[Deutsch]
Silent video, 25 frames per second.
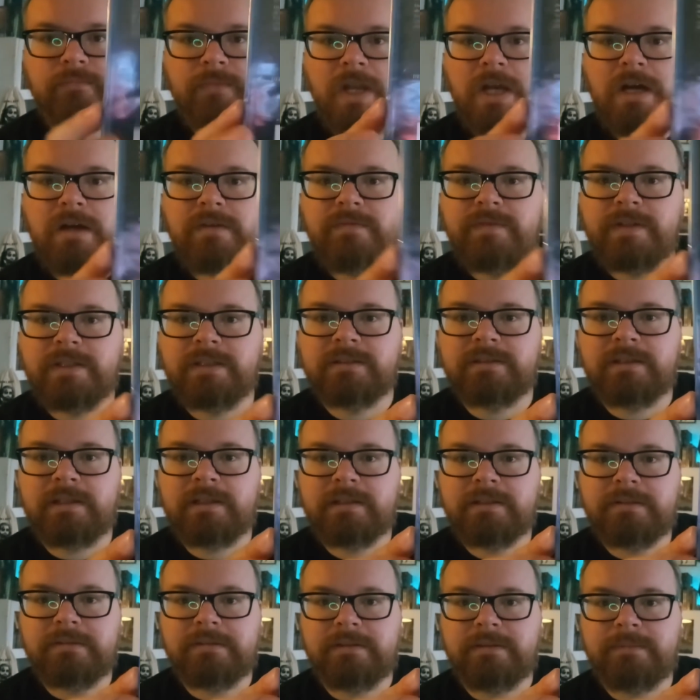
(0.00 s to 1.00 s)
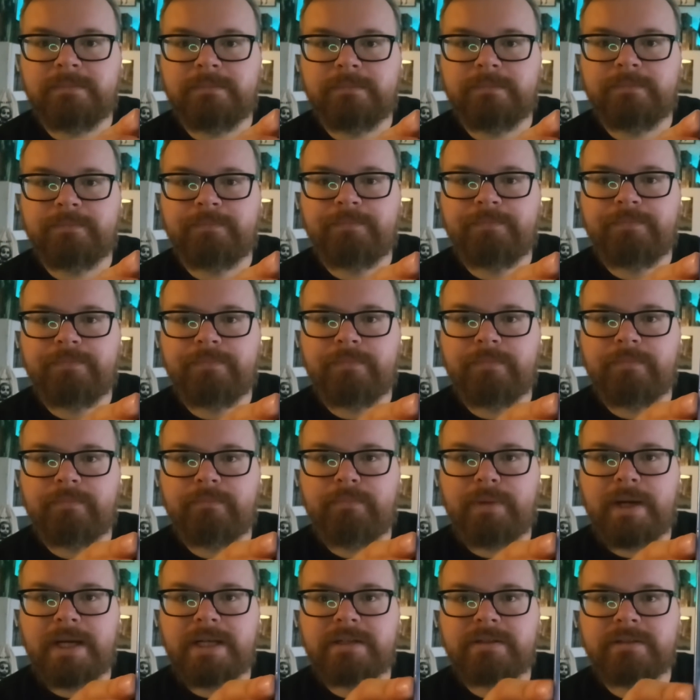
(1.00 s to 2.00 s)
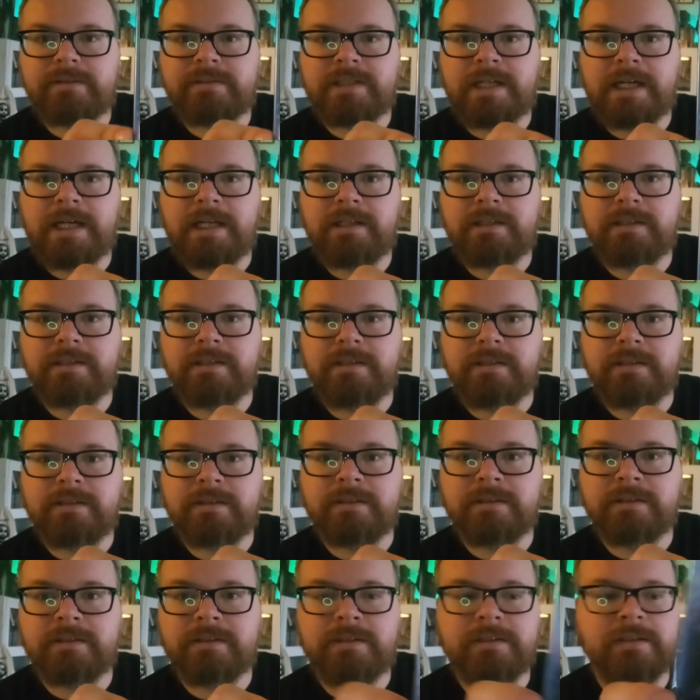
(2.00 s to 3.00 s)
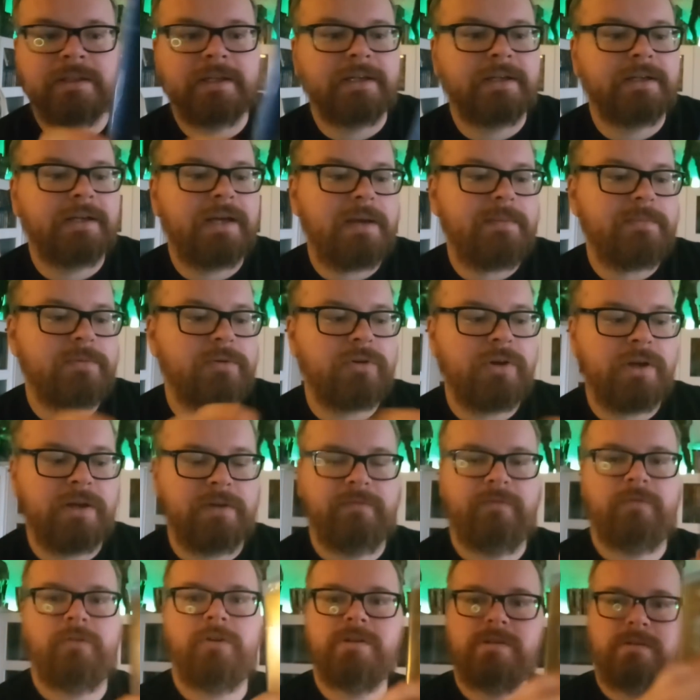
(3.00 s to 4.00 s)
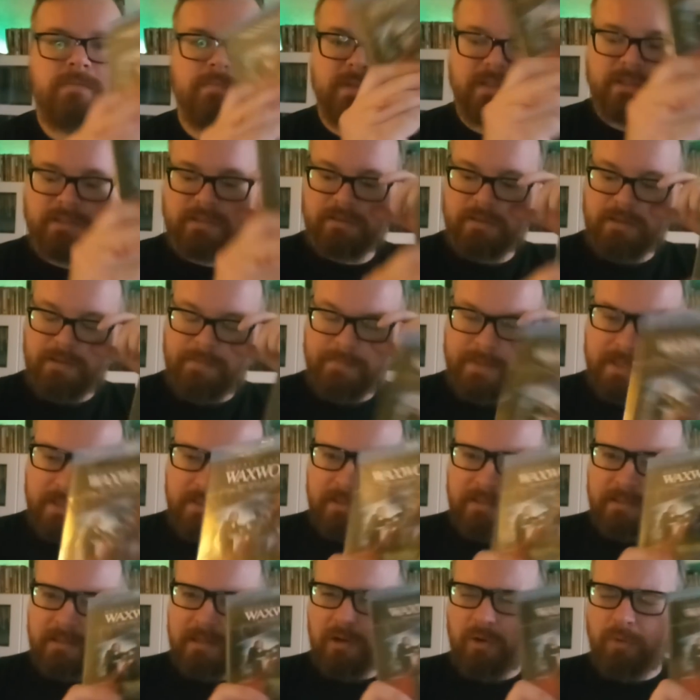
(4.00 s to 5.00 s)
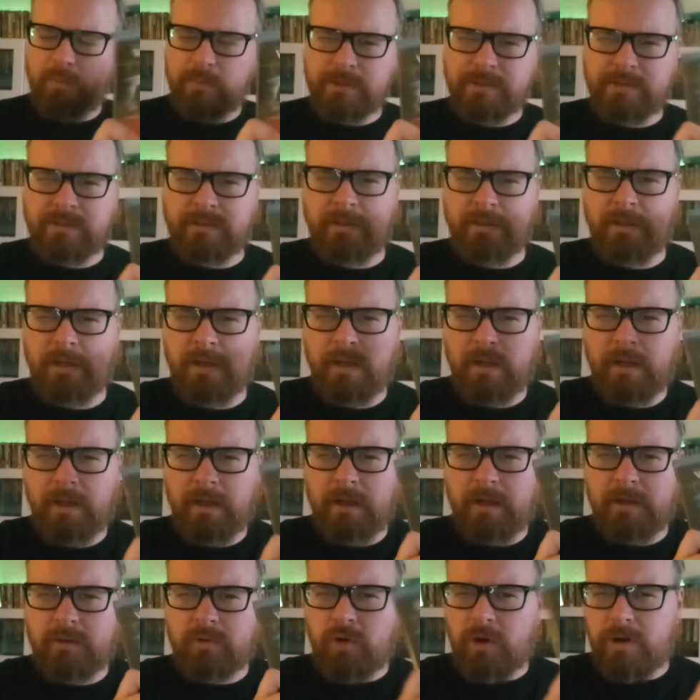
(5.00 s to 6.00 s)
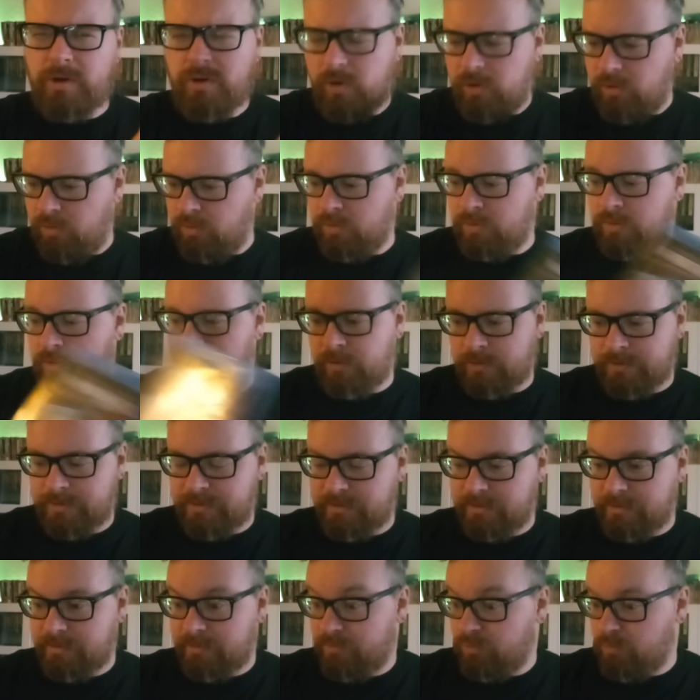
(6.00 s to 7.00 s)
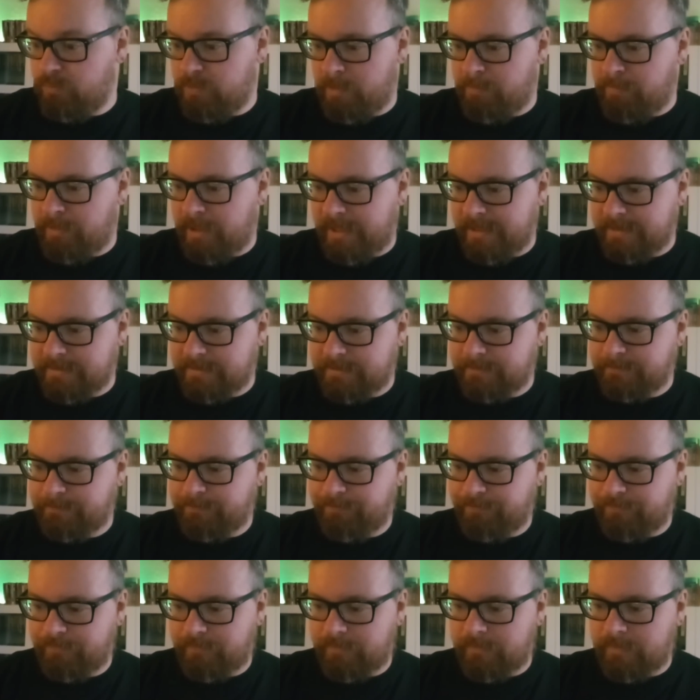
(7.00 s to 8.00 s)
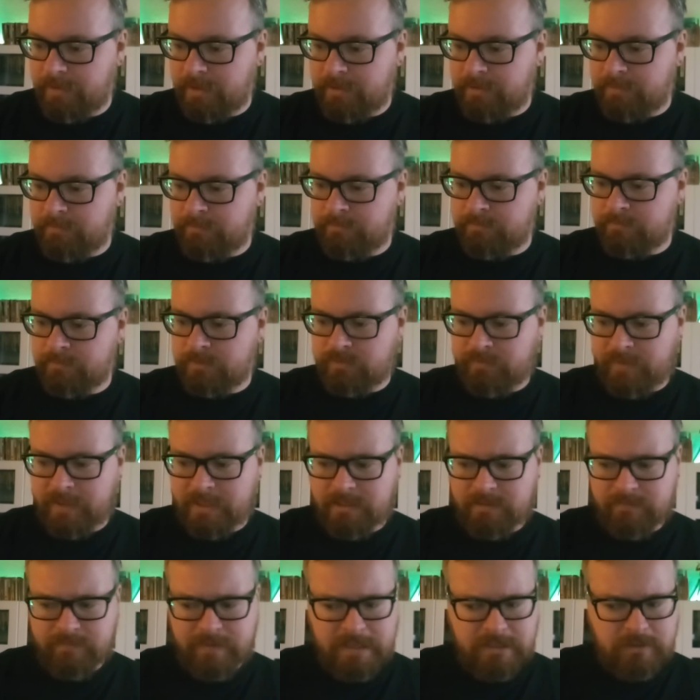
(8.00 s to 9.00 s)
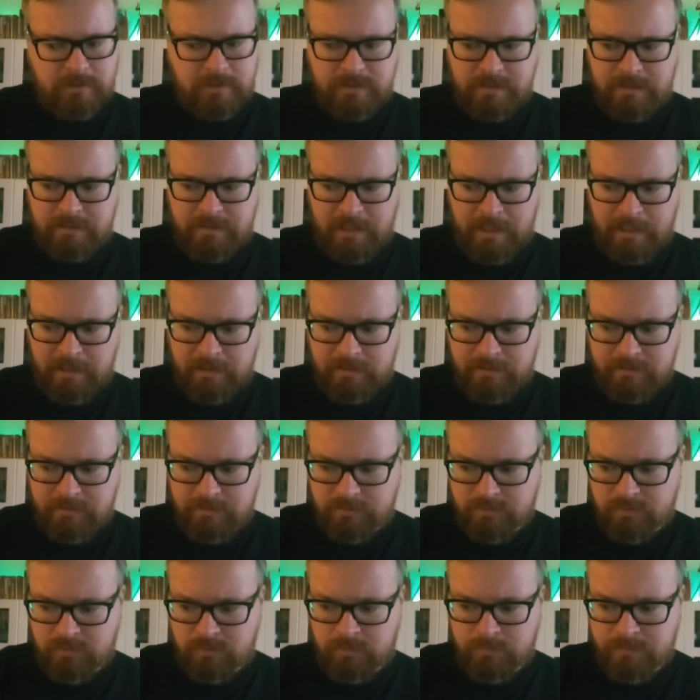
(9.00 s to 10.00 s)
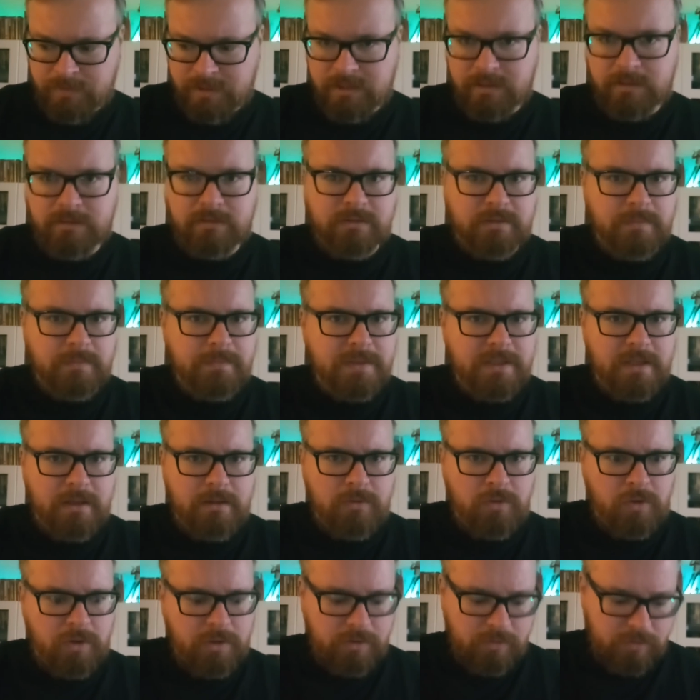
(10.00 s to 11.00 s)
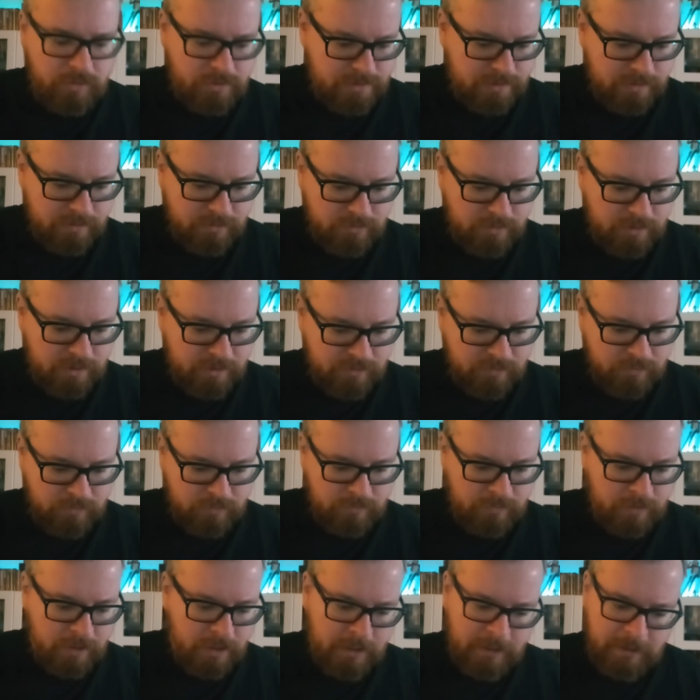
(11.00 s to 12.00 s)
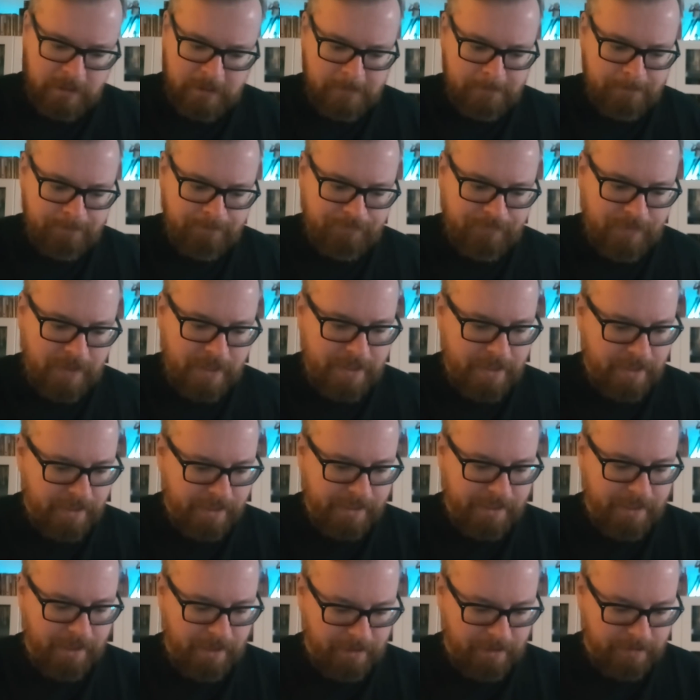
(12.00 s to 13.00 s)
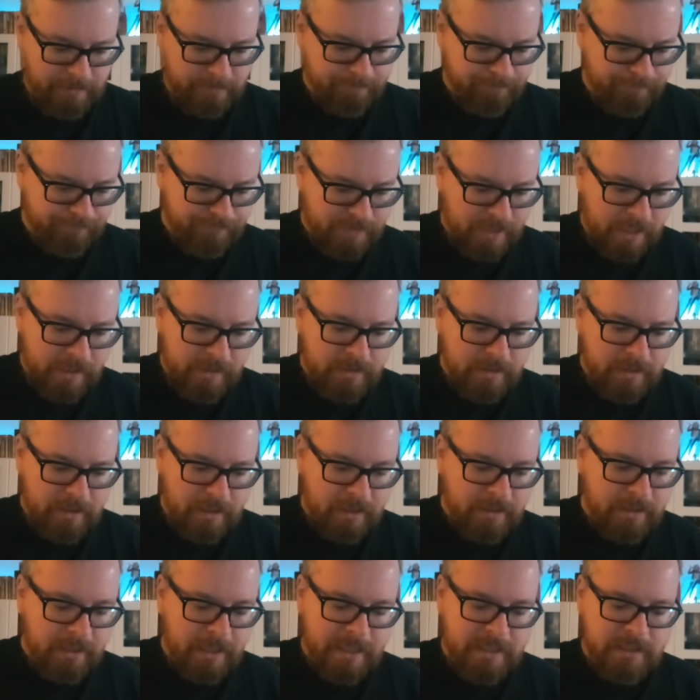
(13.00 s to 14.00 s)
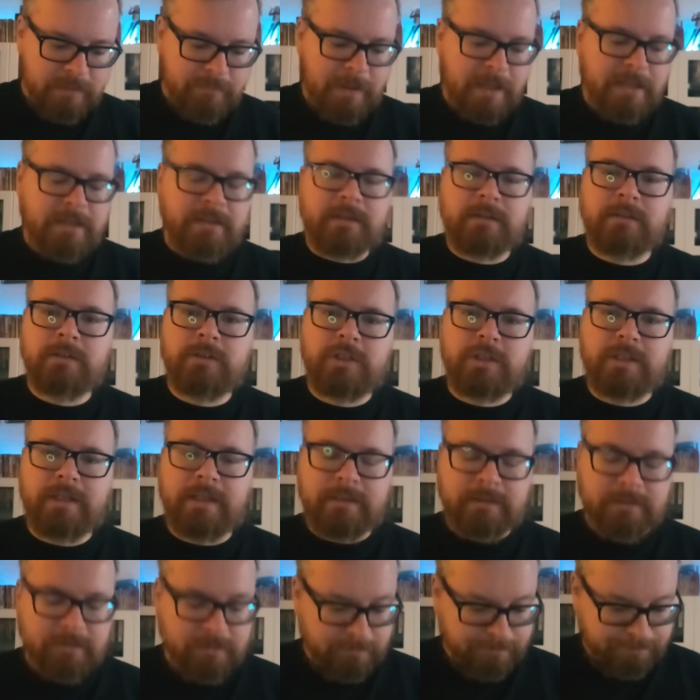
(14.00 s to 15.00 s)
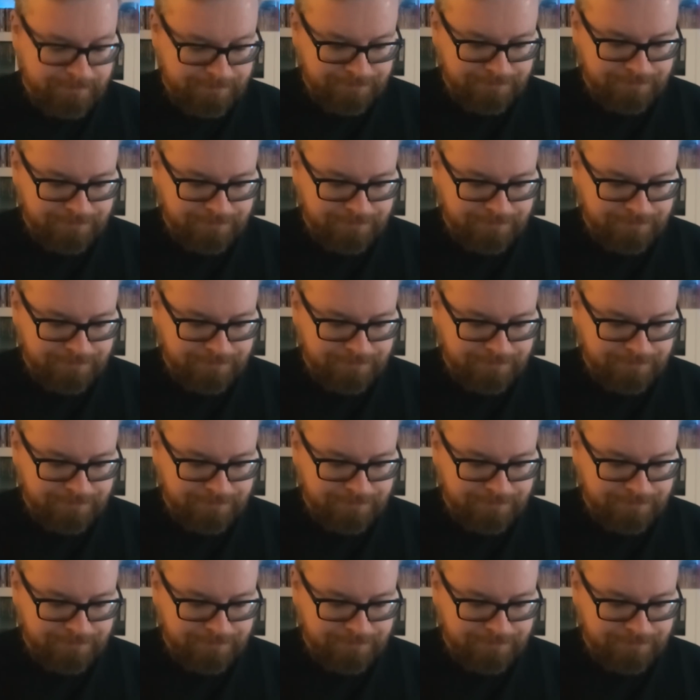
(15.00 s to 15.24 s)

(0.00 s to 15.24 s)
Ja, wie gesagt, ähm, beide Teile hier in der Emory. Freue ich mich. Ähm, das hat, glaube ich, 9 Euro gekostet. Super Preis. Ähm, soweit ich weiß, kostet das eigentlich so um die 17,99 oder so. Naja, egal. Dann an einem anderen Stand